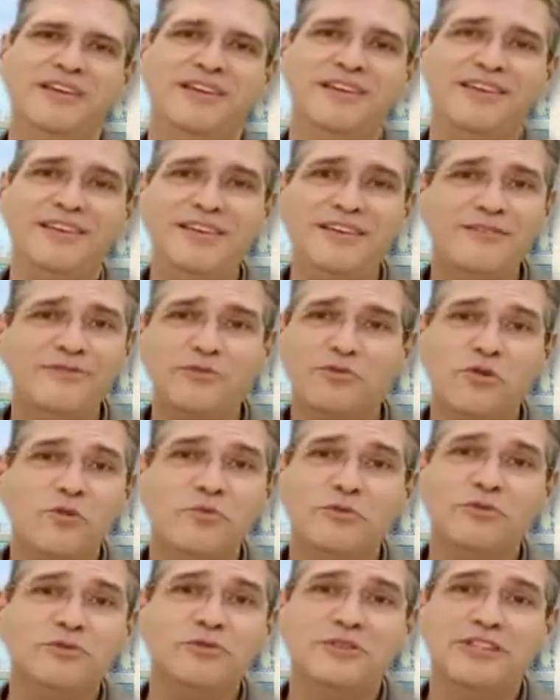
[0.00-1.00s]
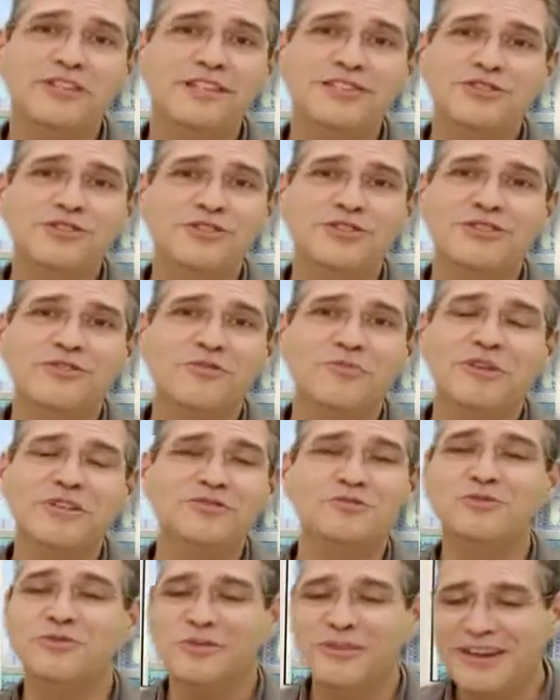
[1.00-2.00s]
E ficou muito triste,
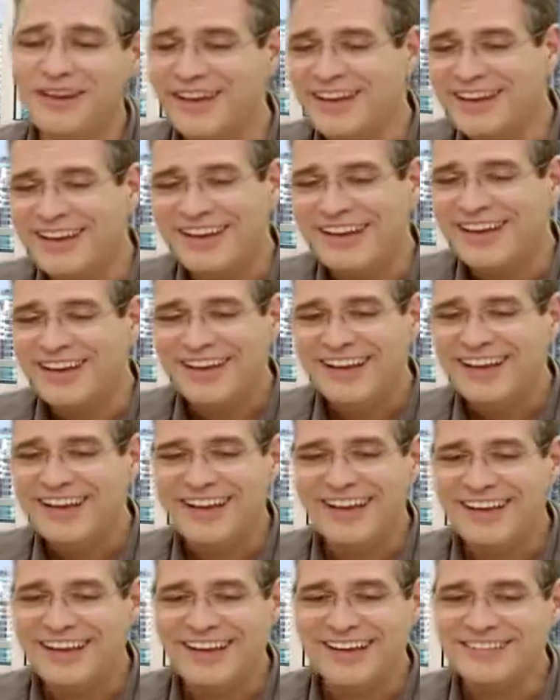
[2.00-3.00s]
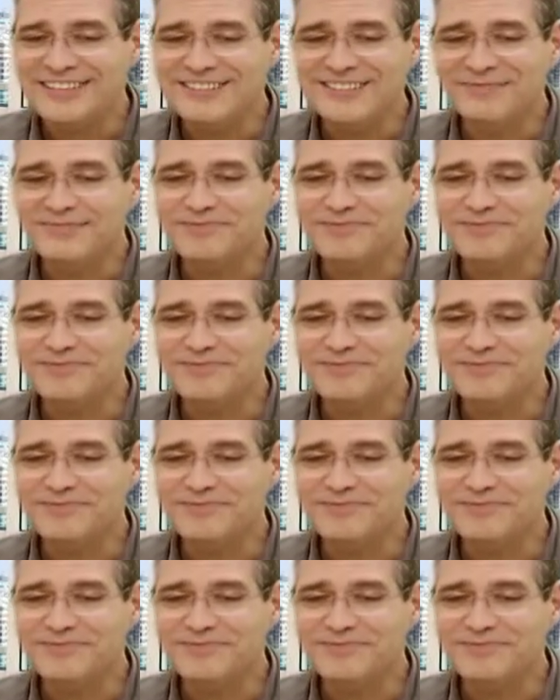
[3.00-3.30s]
começou a, a,